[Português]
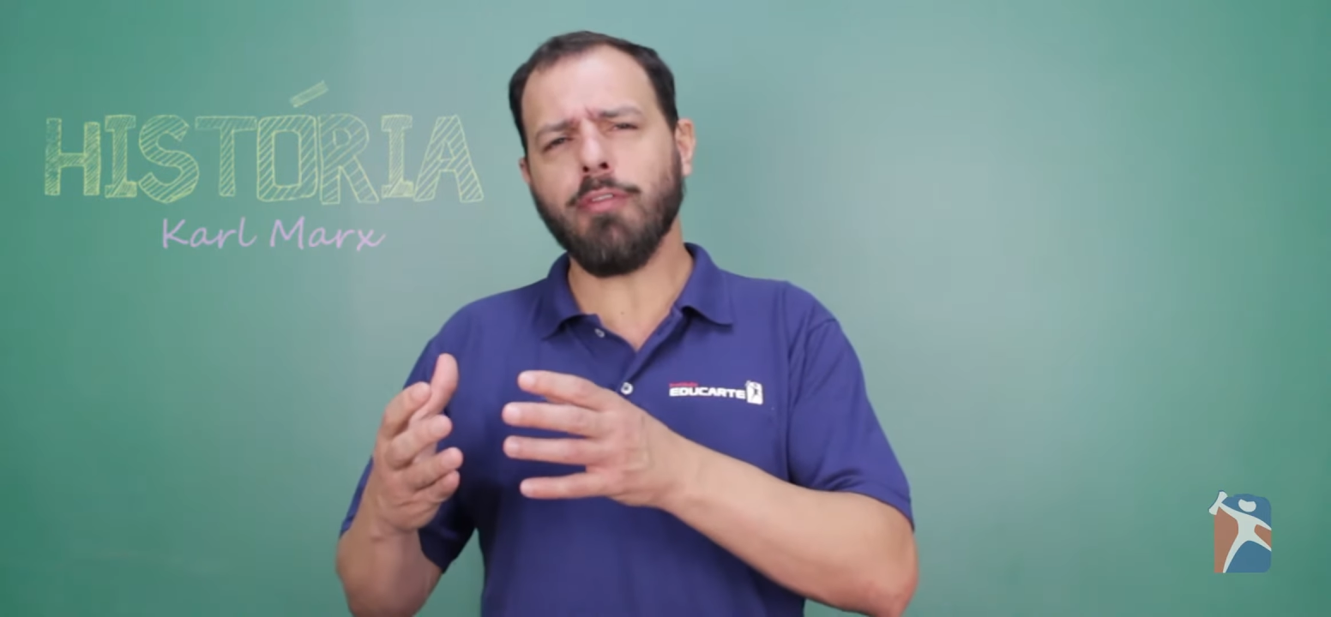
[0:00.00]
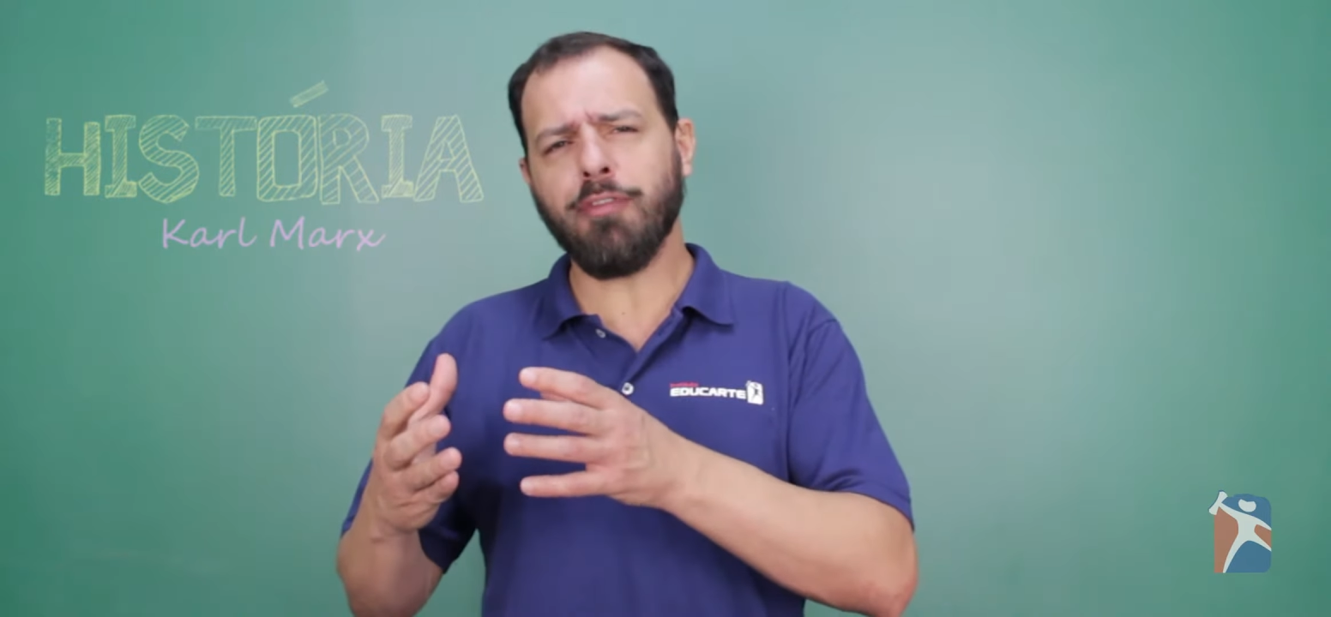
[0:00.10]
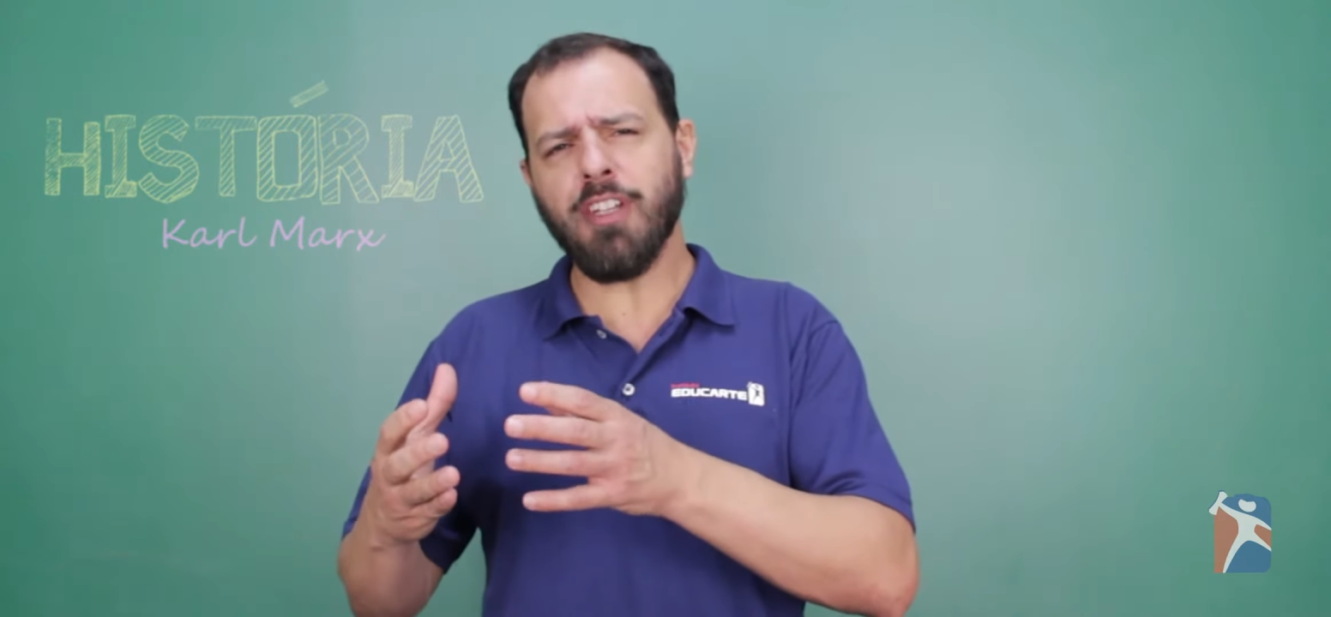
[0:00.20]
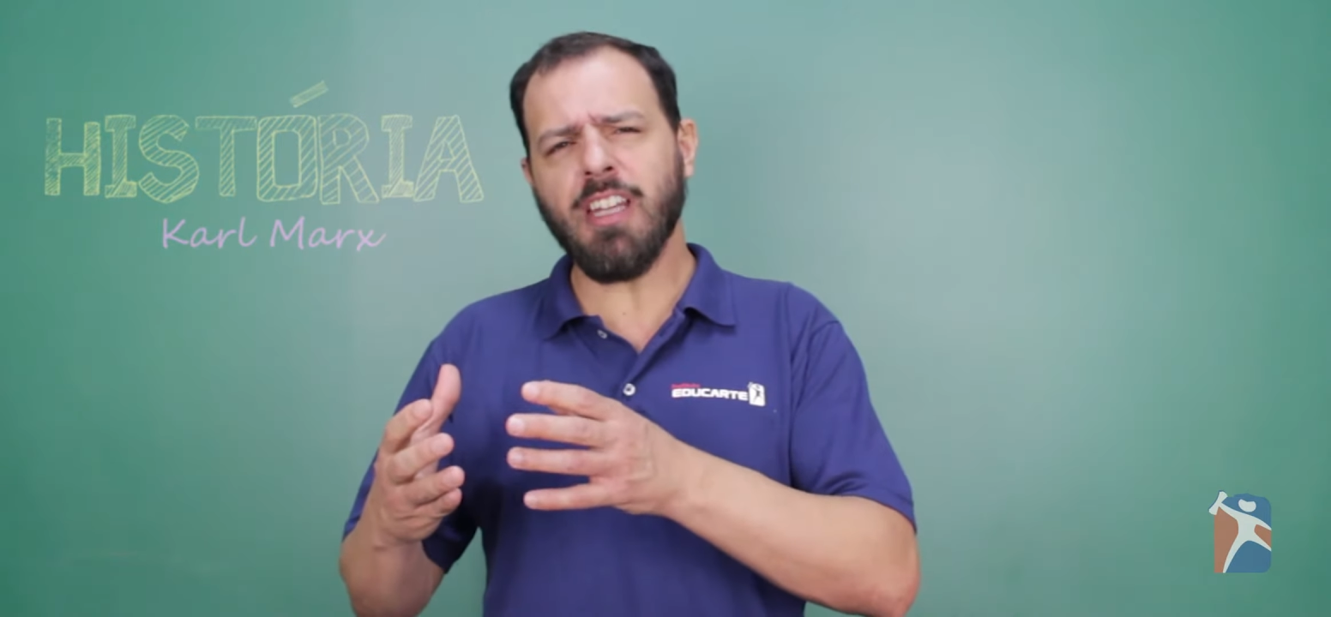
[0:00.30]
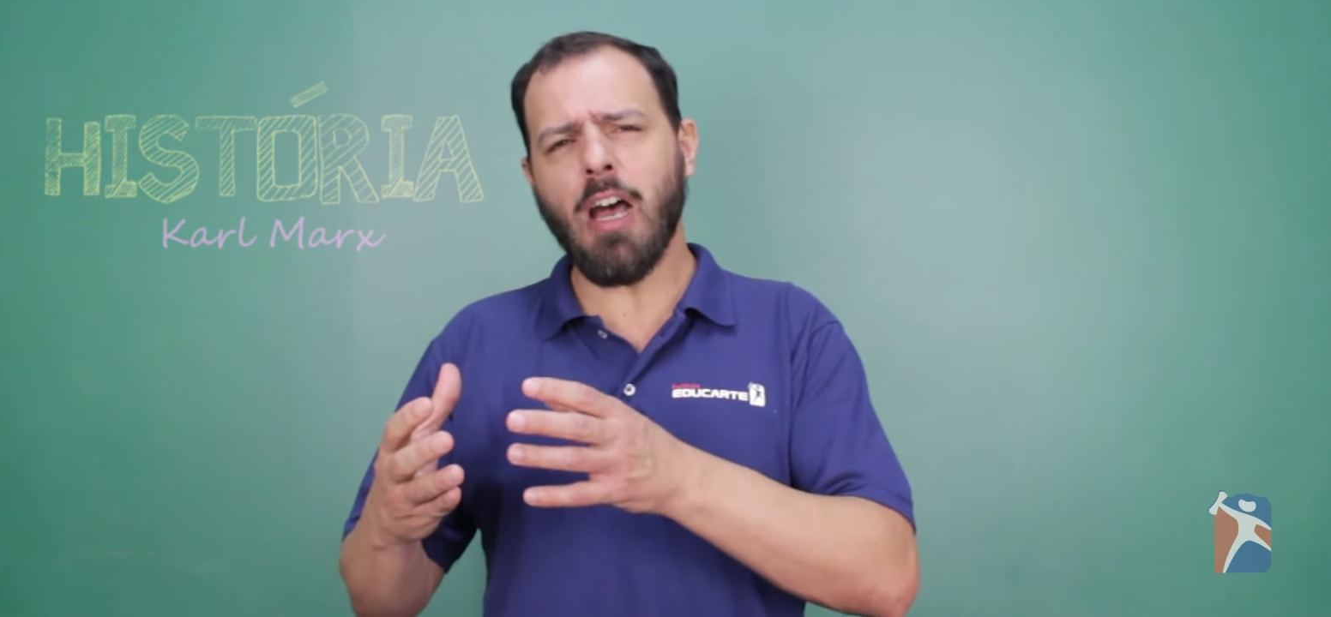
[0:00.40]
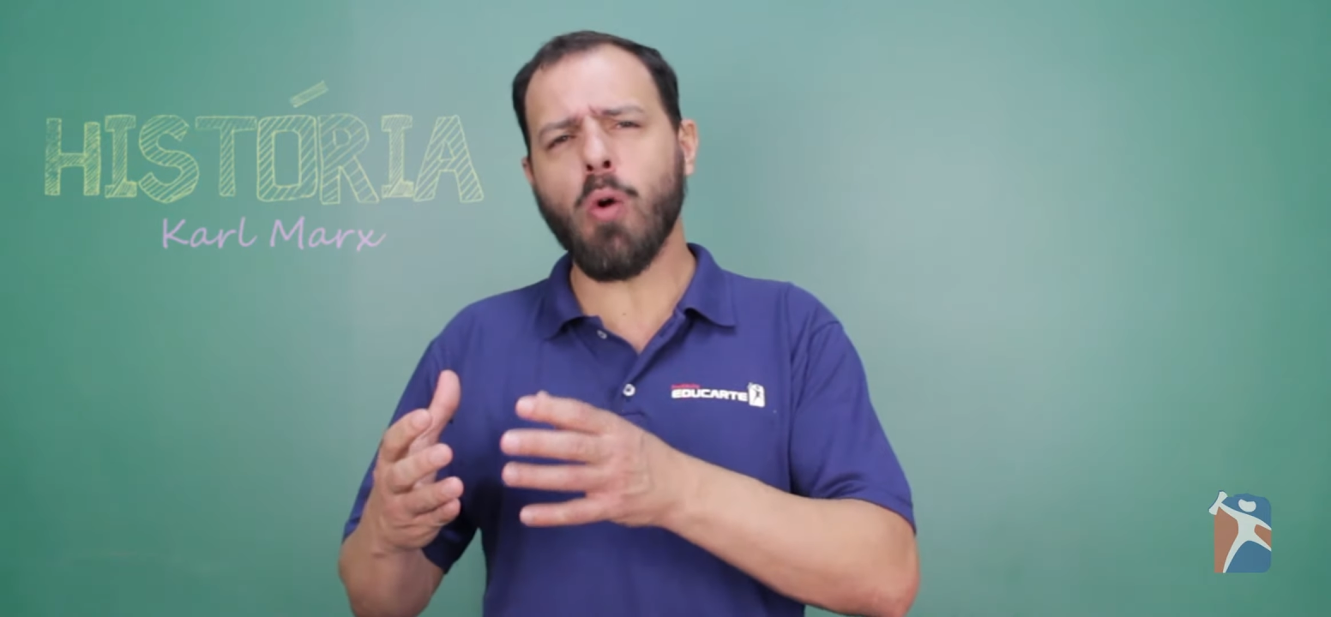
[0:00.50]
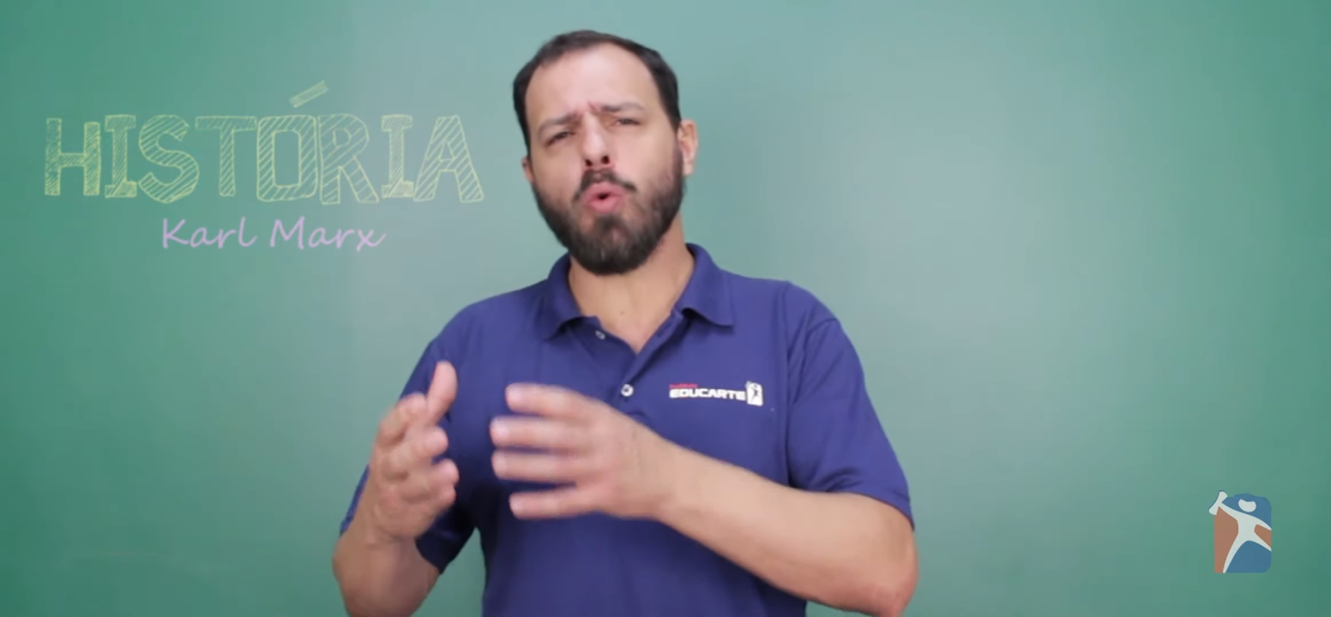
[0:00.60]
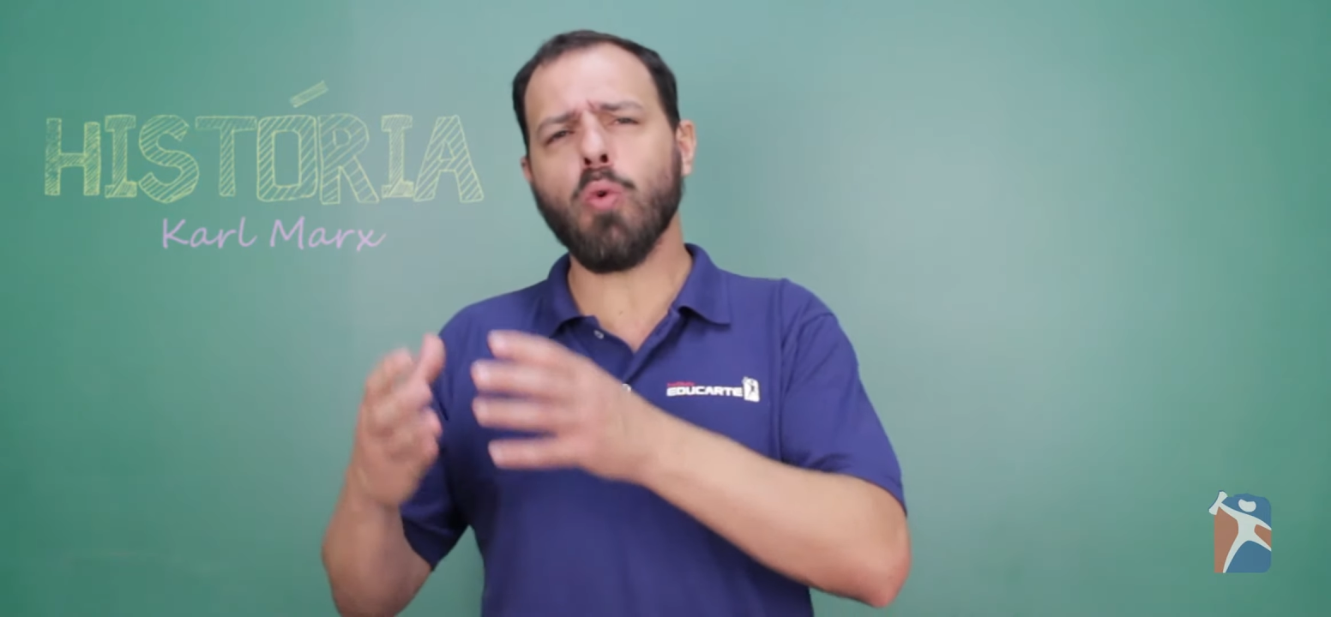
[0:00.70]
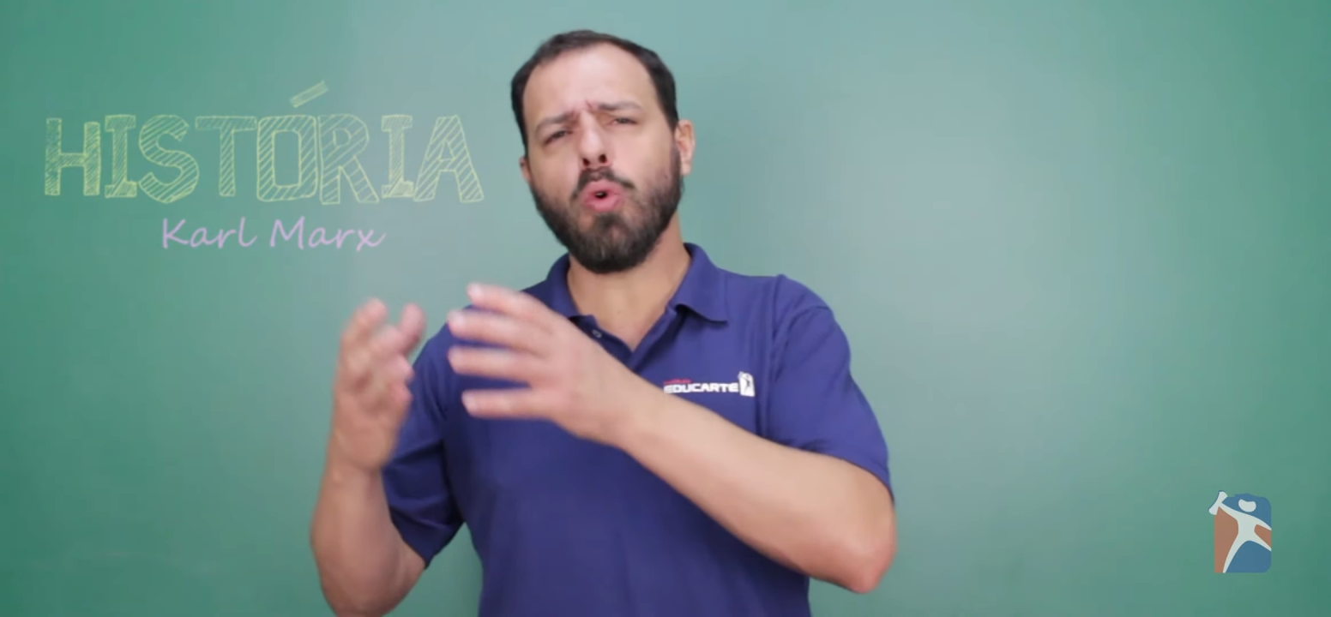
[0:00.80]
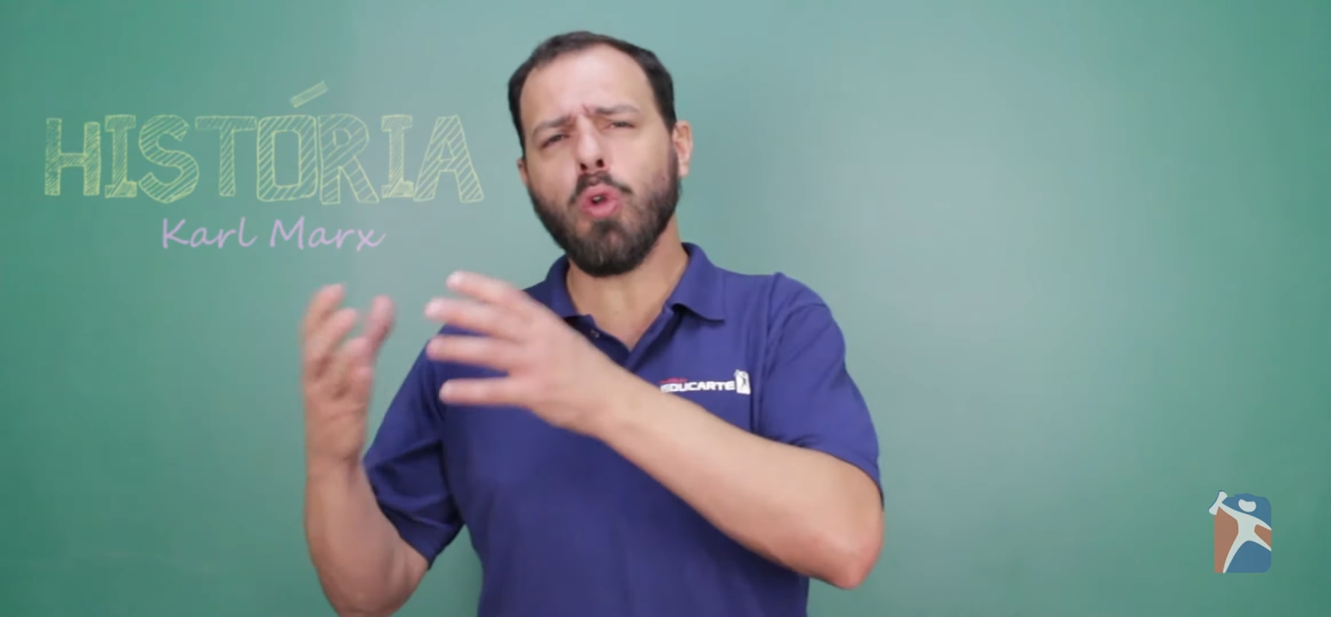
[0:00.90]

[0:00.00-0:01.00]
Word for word: final,